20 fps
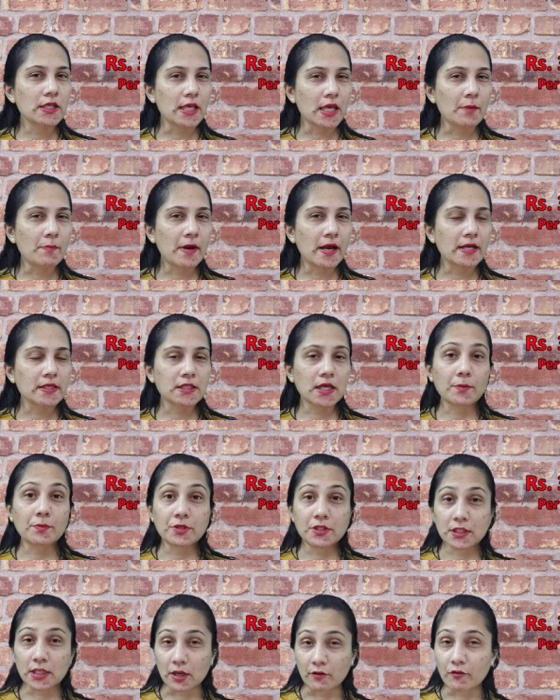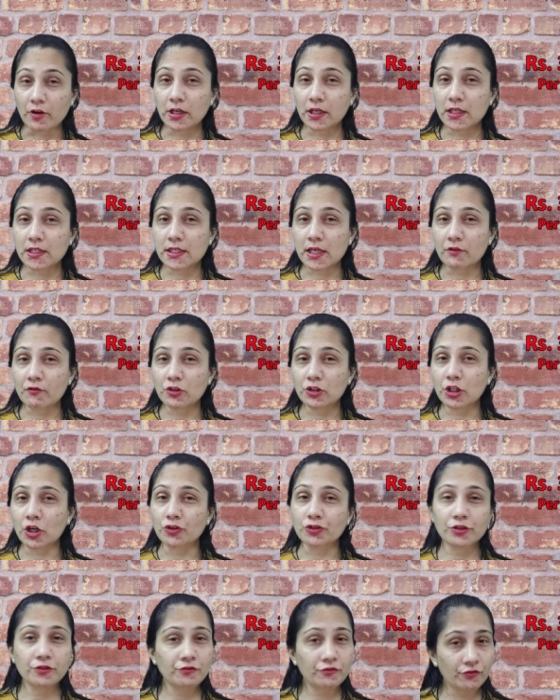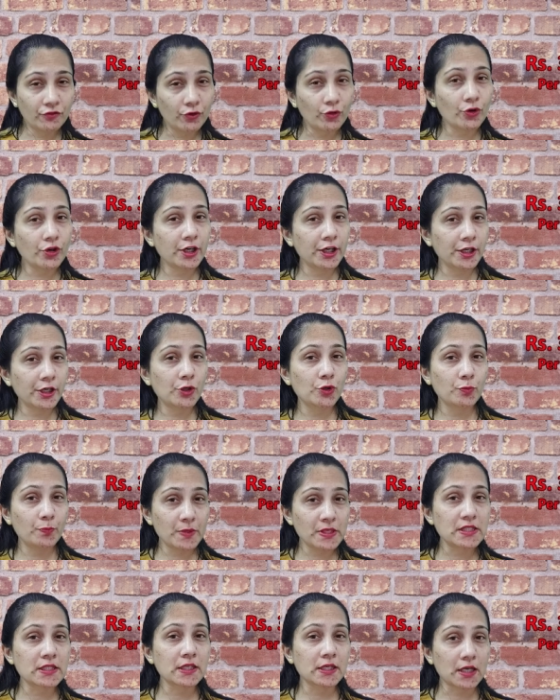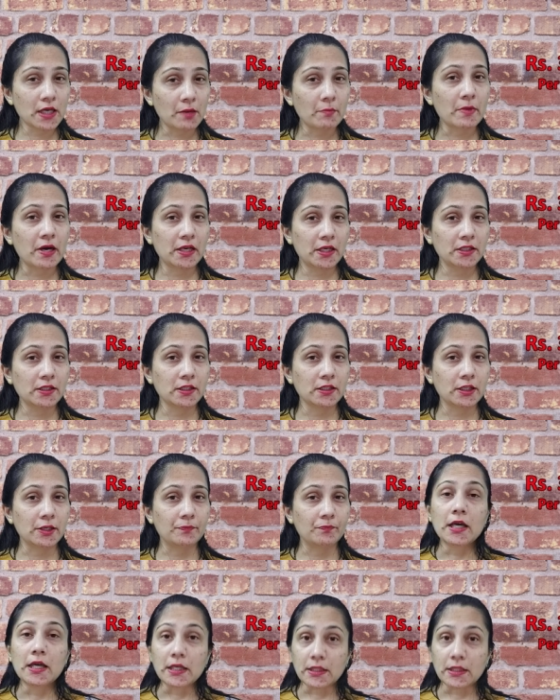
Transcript: ये भाई साहब सेवेंटी सेवन थाउजेंड फोर हंड्रेड रुपीज़ तक कमा लेते थे